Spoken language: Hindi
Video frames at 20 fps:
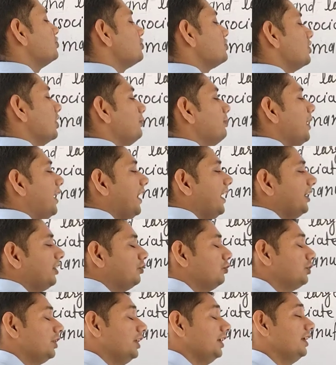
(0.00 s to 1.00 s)
समझ में आ रहा है
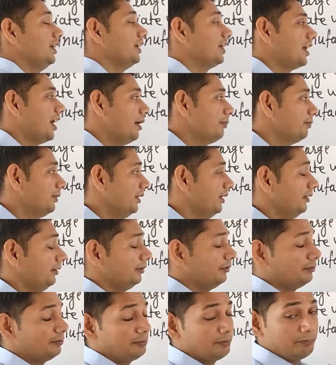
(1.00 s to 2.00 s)
क्योंकि काफ़ी
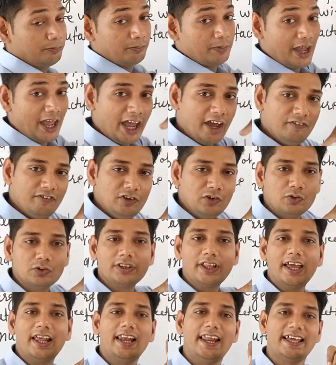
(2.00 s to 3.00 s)
हैवी
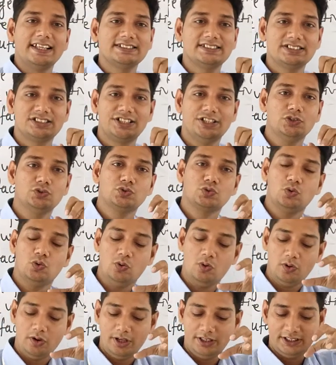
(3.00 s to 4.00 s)
होता है लेंस इसलिए उसको
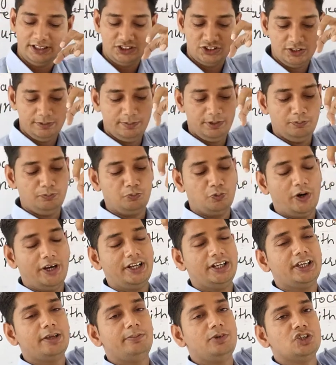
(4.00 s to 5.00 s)
किसी भी
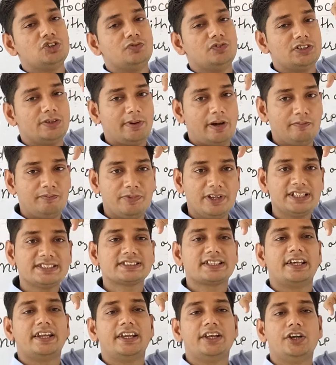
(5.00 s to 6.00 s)
पॉइंट के बीच में जब हम फिक्स
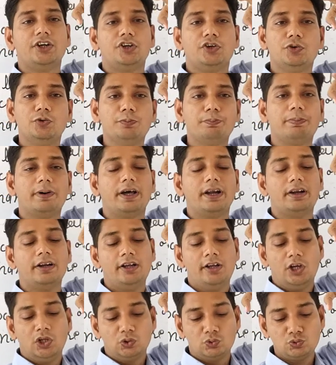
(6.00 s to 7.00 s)
करेंगे ट्यूब पर
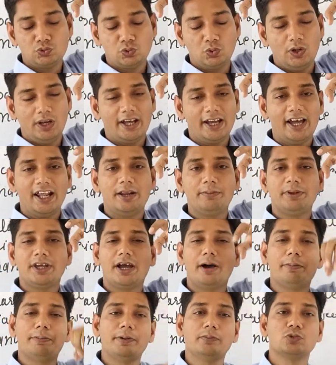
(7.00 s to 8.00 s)
तो उसको लगाना भी
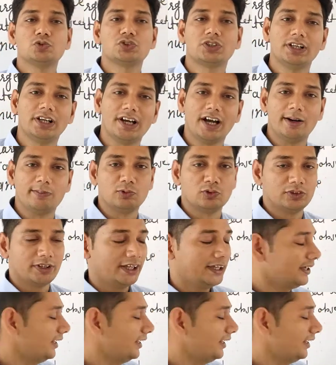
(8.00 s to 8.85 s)
काफ़ी मुश्किल काम होता है